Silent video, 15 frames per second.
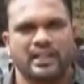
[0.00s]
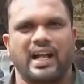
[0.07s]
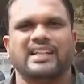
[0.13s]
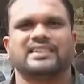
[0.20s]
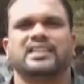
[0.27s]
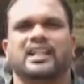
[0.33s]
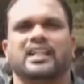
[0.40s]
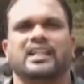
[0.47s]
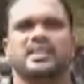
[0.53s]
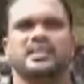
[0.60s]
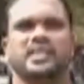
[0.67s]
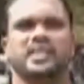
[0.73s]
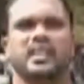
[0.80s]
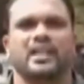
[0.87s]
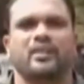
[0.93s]
రాష్ట్రానికి
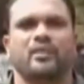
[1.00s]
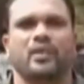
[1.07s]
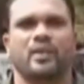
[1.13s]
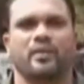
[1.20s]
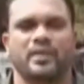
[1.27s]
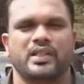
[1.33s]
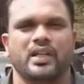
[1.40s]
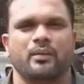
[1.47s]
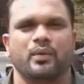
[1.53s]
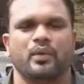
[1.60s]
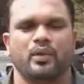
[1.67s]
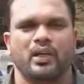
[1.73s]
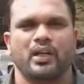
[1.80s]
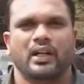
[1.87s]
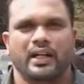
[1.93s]
చెందినటువంటి
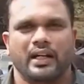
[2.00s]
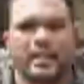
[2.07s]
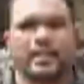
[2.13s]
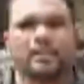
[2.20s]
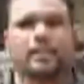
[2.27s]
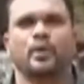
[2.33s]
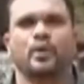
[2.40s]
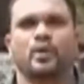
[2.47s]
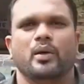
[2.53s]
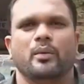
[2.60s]
విషయంలో రేపు